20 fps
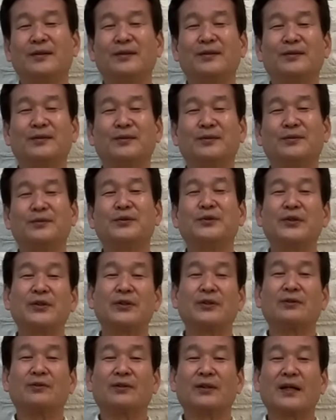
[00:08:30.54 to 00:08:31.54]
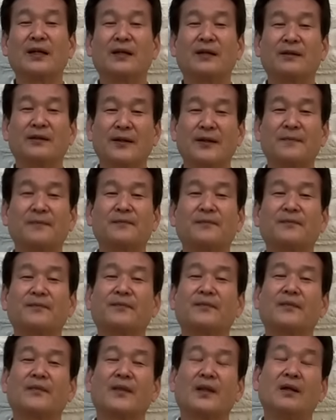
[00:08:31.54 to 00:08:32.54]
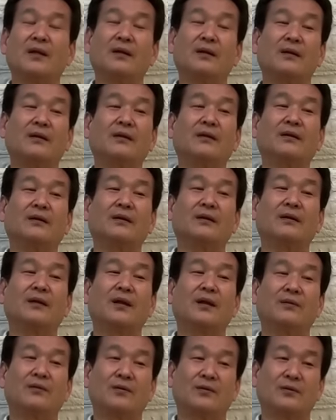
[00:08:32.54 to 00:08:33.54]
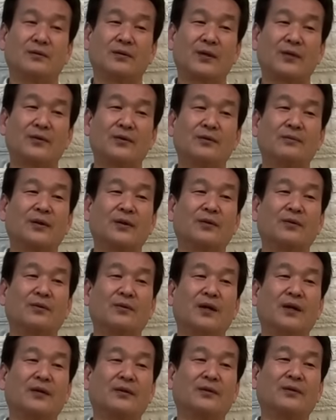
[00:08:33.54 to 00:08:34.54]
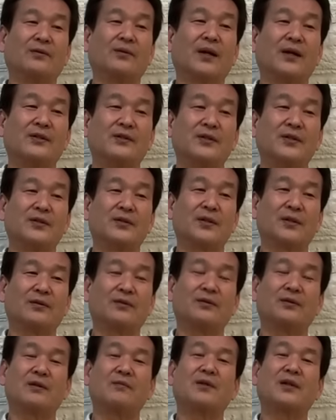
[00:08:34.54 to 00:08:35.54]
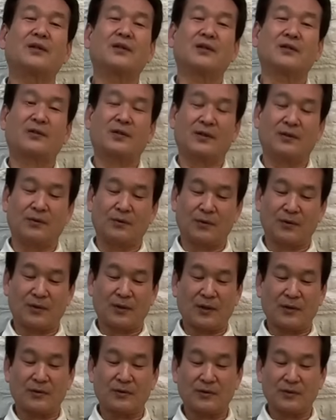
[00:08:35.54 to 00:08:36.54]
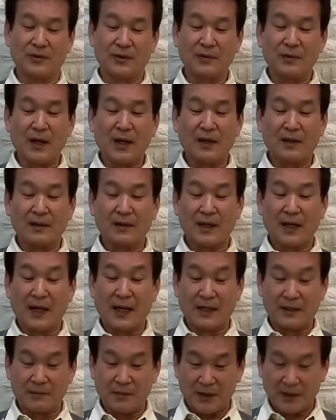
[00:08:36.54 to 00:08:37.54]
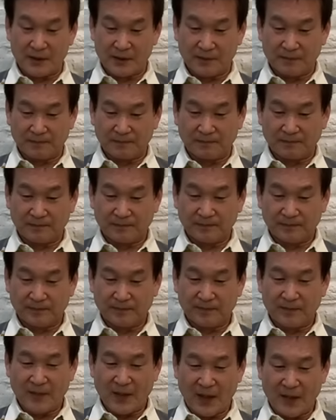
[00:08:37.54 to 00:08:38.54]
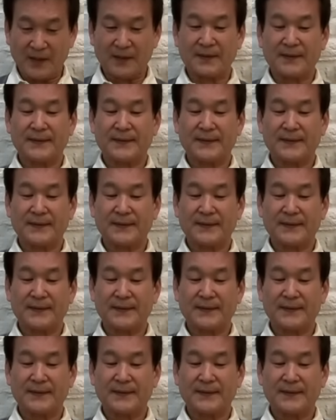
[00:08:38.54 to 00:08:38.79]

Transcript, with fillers: 雰囲気の中で、えー、韓国がキューバとの関係を改善したというのは、まあ確かに大きなニュースではあります。はい、